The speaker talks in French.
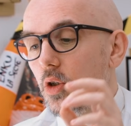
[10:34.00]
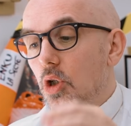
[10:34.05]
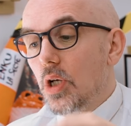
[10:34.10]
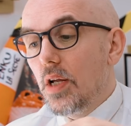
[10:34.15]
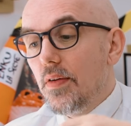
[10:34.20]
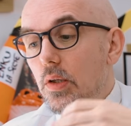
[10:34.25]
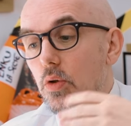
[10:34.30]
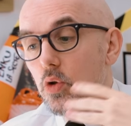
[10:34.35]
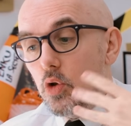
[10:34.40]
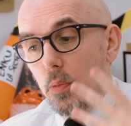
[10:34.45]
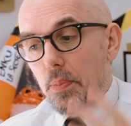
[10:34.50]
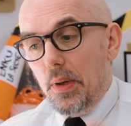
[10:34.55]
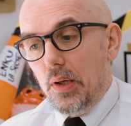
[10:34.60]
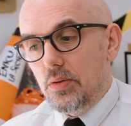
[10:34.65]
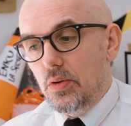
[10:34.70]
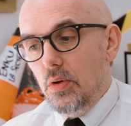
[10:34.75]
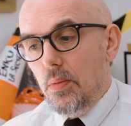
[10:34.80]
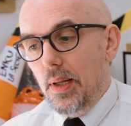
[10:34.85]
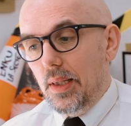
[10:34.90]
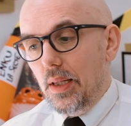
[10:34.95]
Je n'avais toujours pas
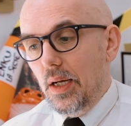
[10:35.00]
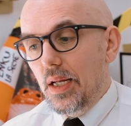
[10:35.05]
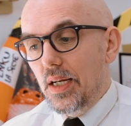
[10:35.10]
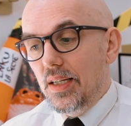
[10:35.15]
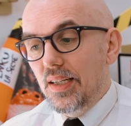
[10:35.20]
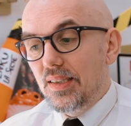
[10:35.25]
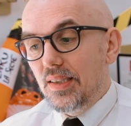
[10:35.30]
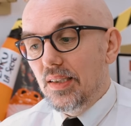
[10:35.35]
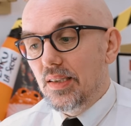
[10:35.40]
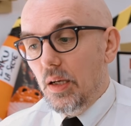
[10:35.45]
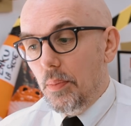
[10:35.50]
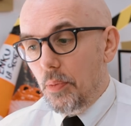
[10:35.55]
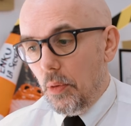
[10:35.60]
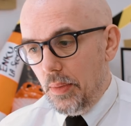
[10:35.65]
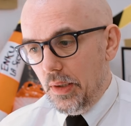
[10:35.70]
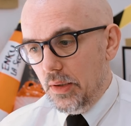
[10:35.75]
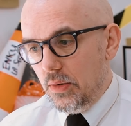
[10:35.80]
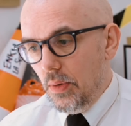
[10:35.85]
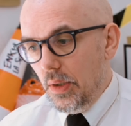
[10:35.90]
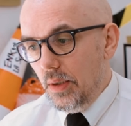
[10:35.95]
reçu le matériel nécessaire pour
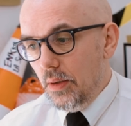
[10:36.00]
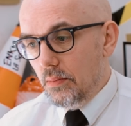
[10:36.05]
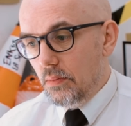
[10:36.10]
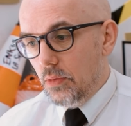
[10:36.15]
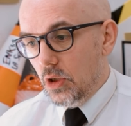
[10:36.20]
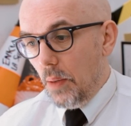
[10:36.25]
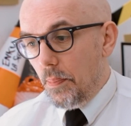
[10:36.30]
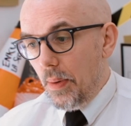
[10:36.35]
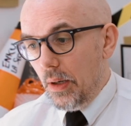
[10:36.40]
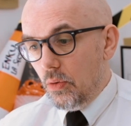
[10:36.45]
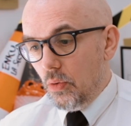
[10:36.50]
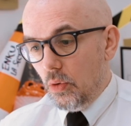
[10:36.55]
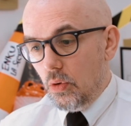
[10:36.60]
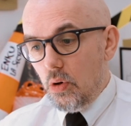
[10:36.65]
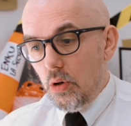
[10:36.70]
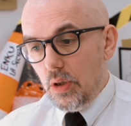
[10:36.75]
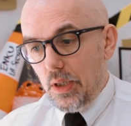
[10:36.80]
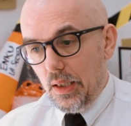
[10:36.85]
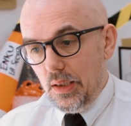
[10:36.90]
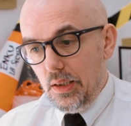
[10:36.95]
mes soins. J'appelle
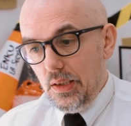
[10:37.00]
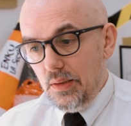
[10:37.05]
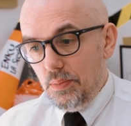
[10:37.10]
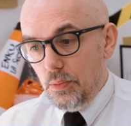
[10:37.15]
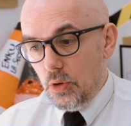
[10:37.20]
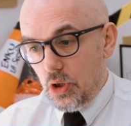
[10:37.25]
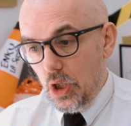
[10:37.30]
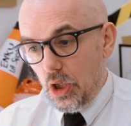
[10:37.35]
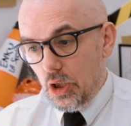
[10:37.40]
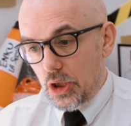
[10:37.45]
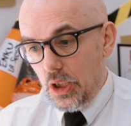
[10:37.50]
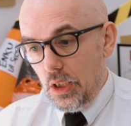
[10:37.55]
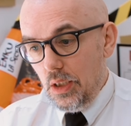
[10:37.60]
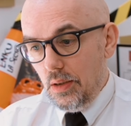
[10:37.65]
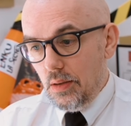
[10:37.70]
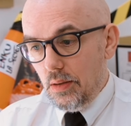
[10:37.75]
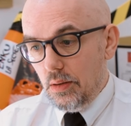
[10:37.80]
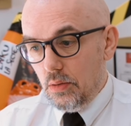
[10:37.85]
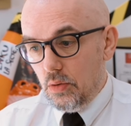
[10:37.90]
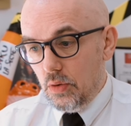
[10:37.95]
donc l'organisme
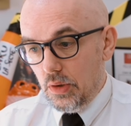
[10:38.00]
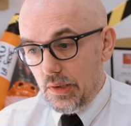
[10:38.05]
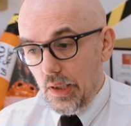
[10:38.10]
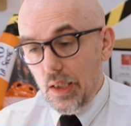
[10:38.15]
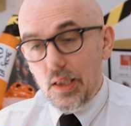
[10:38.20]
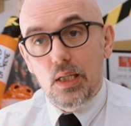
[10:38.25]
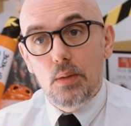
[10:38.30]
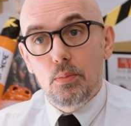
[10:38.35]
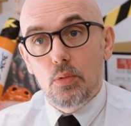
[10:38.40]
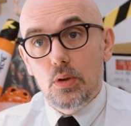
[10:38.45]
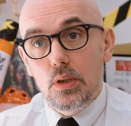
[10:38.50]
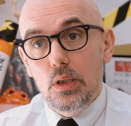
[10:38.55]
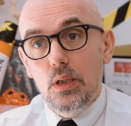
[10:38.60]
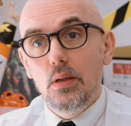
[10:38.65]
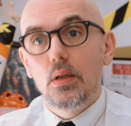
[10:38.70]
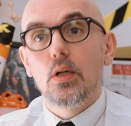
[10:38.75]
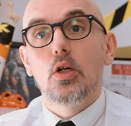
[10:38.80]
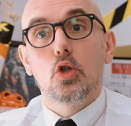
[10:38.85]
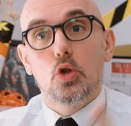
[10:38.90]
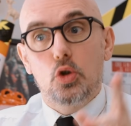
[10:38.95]
chargé de ça qui me
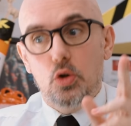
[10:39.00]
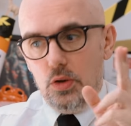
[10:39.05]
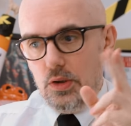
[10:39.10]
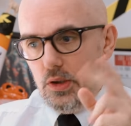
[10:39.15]
dit, je